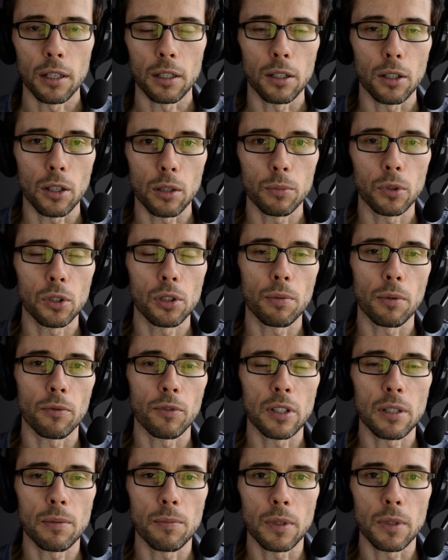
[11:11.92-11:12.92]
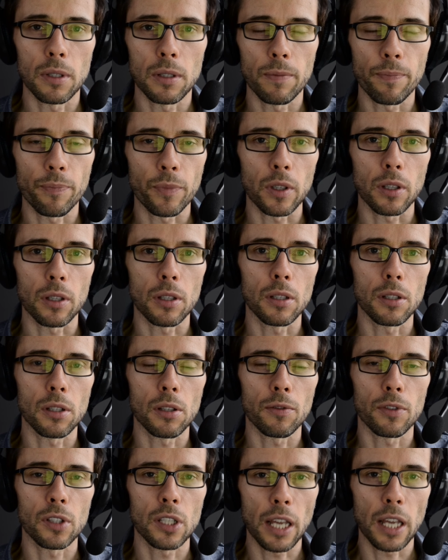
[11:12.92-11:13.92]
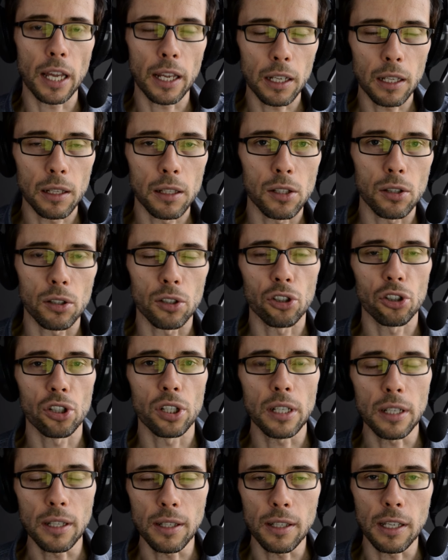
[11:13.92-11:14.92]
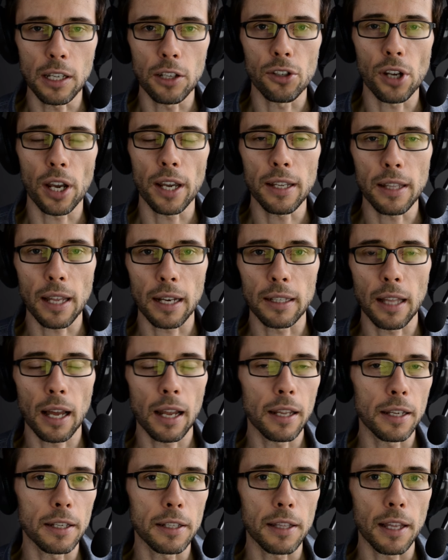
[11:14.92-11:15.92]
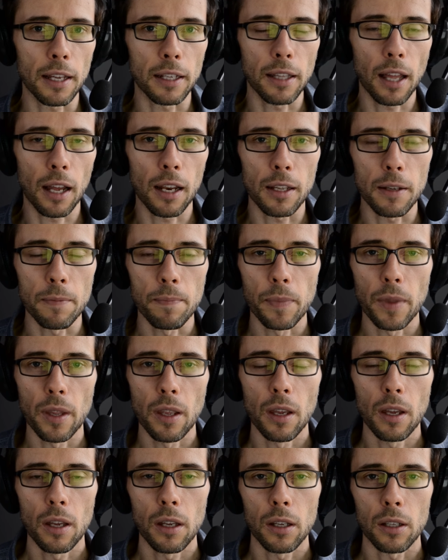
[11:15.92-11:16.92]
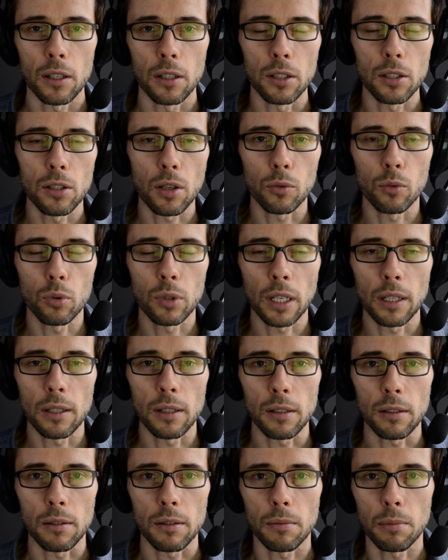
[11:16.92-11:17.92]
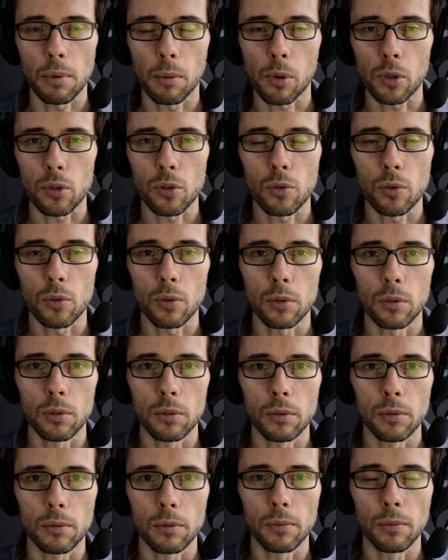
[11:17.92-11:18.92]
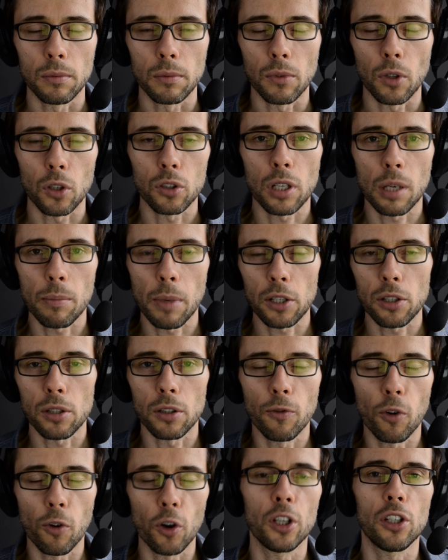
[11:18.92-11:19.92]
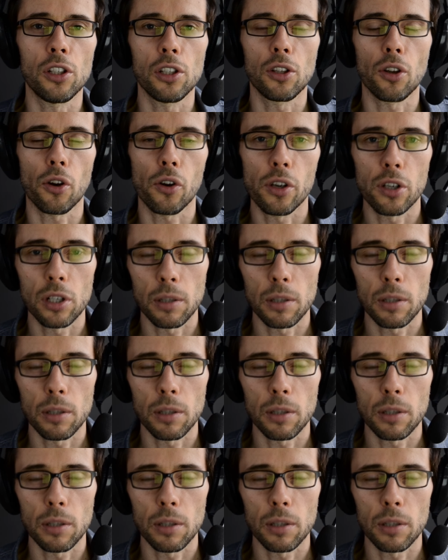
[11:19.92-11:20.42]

e, robić powiedzmy e, w serii trzy zdjęcia i tak dalej, i tak dalej. Są tutaj po prostu, no trzeba się dwoić i troić,